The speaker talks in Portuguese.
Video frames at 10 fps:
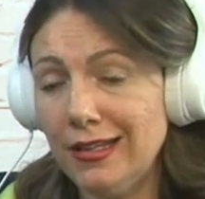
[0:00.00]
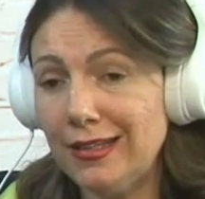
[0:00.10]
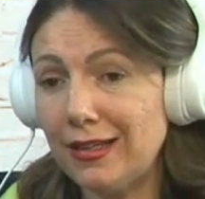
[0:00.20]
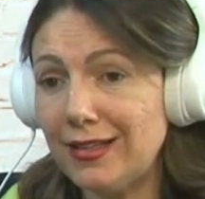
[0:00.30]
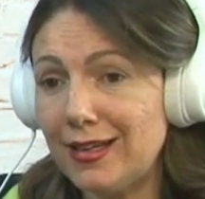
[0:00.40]

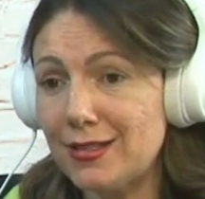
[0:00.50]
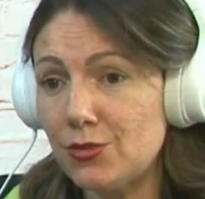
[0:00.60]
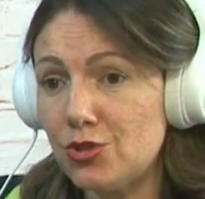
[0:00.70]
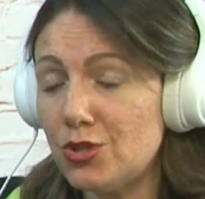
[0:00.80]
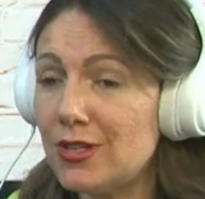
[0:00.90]
da, da,
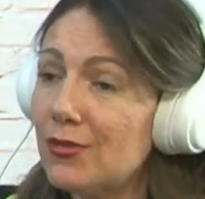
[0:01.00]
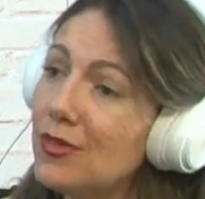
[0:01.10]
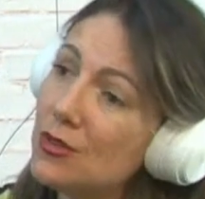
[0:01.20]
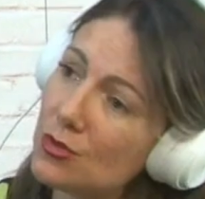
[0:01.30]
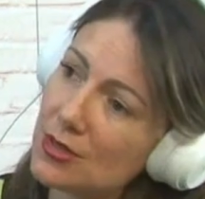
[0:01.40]
questão de
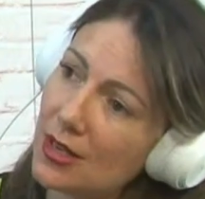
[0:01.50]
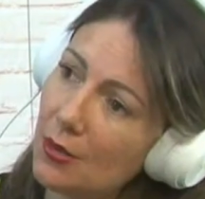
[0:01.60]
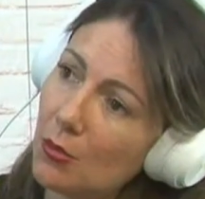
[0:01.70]
serviços, né?